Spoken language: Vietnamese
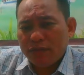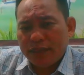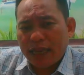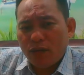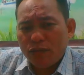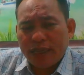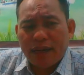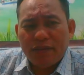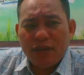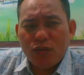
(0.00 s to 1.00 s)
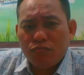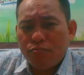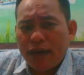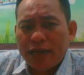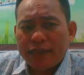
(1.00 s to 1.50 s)
cao trào đến lúc
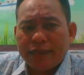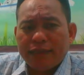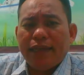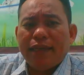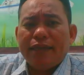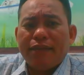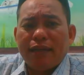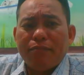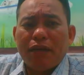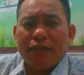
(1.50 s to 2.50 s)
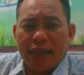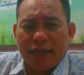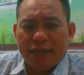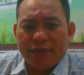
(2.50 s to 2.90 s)
ma xuất hiện rồi lại bỏ chạy